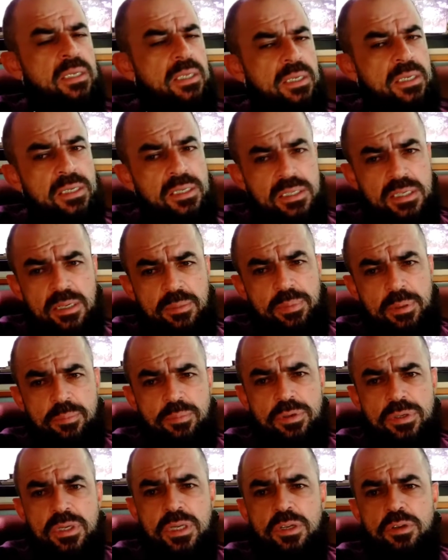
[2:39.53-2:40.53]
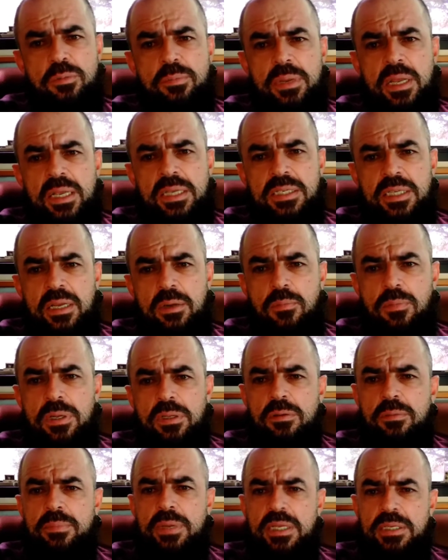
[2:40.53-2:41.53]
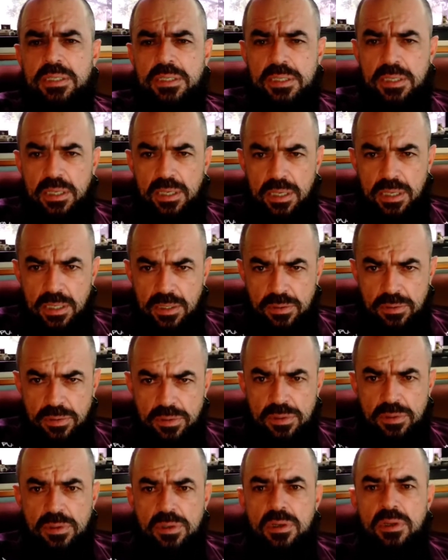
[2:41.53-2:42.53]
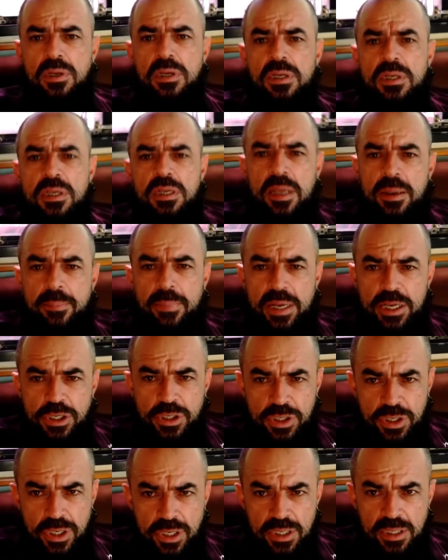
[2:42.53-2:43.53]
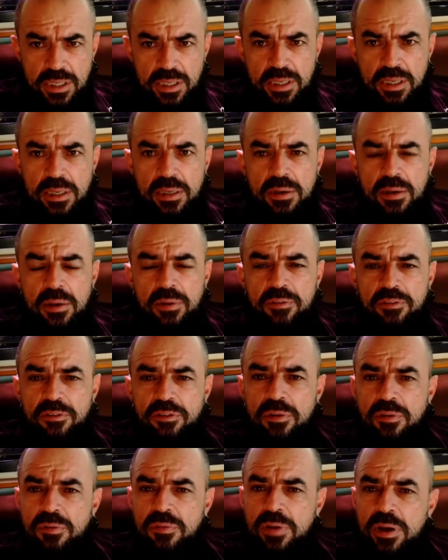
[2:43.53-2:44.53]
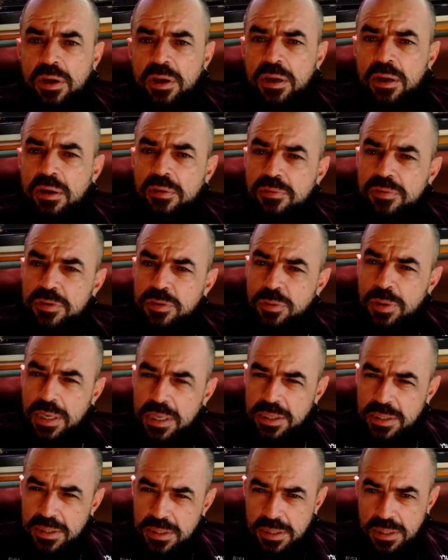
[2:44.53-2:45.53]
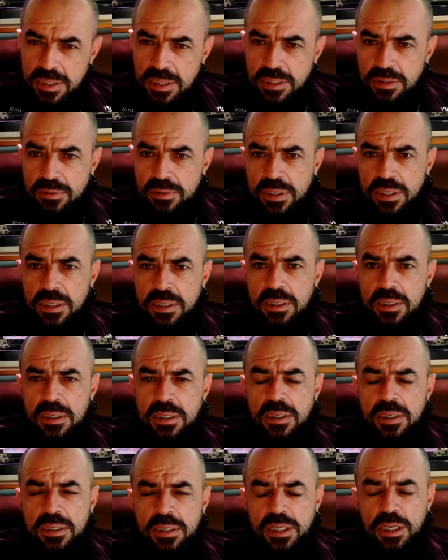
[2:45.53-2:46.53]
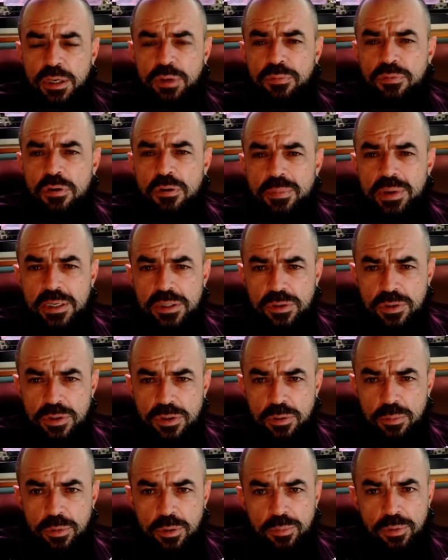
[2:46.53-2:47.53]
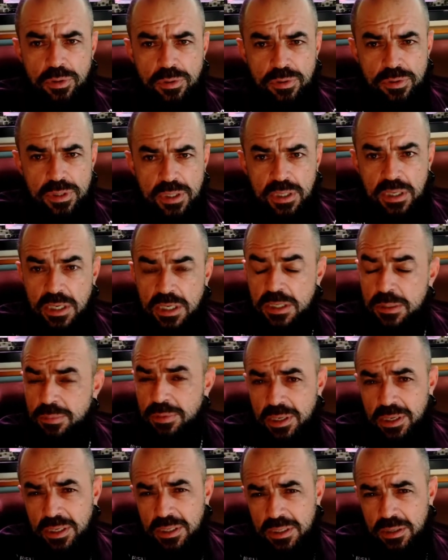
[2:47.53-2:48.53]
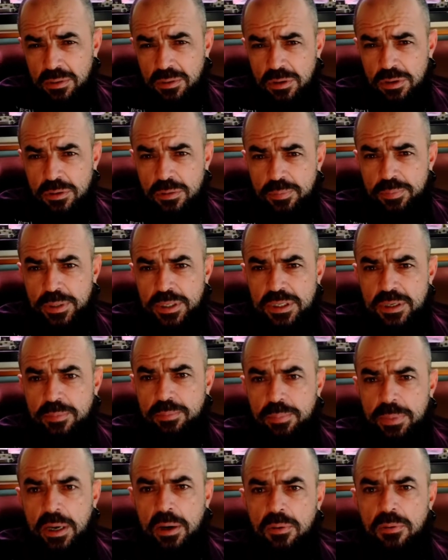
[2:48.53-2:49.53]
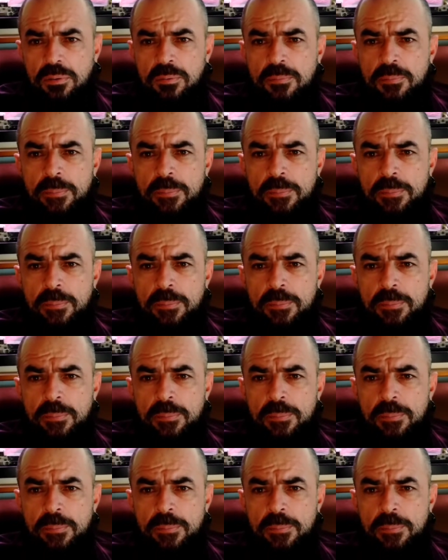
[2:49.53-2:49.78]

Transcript: E sempre buscando mais, né? Quanto mais inscritos, é mais gente é, visualizando, né? Tendo informações sobre o motociclismo, que esse é o nosso principal